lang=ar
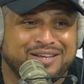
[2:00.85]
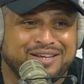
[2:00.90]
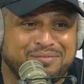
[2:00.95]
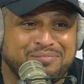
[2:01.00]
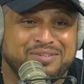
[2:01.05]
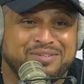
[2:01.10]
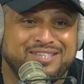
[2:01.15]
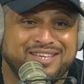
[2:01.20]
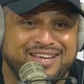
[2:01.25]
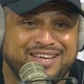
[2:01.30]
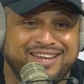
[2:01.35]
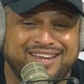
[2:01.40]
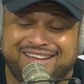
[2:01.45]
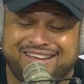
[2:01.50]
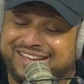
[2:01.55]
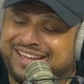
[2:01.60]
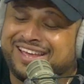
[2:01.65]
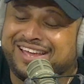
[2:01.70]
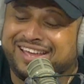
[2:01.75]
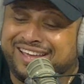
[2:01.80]
مزيانه
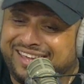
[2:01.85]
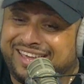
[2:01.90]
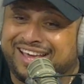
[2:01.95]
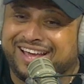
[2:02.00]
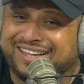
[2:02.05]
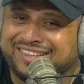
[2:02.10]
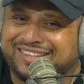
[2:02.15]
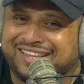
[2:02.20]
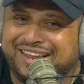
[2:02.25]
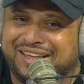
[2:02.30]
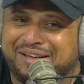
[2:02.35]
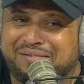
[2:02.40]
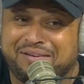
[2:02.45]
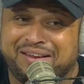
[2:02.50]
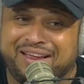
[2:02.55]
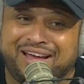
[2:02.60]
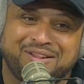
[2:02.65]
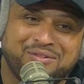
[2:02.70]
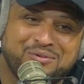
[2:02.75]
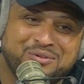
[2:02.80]
يخلط لها واللي
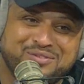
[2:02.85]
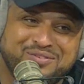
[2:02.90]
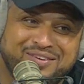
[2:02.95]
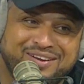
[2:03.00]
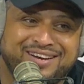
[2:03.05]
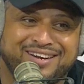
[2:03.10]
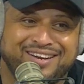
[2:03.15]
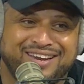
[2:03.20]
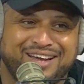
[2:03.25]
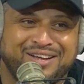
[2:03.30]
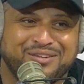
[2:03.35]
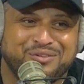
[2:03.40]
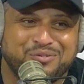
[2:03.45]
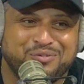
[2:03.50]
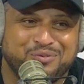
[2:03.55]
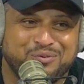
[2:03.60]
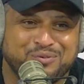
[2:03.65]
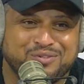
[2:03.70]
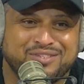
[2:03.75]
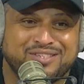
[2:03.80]
عنده صفر اللي عنده
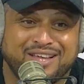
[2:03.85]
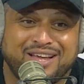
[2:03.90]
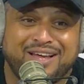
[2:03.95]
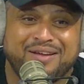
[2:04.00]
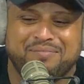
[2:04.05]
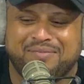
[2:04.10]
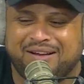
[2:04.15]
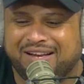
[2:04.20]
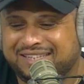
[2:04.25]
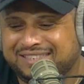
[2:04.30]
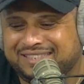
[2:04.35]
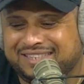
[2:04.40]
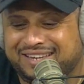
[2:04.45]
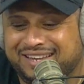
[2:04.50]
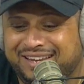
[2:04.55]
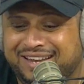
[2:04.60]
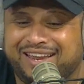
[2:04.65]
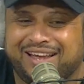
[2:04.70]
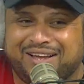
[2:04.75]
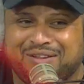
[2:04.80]
فلوس اهم حاجه اللي عنده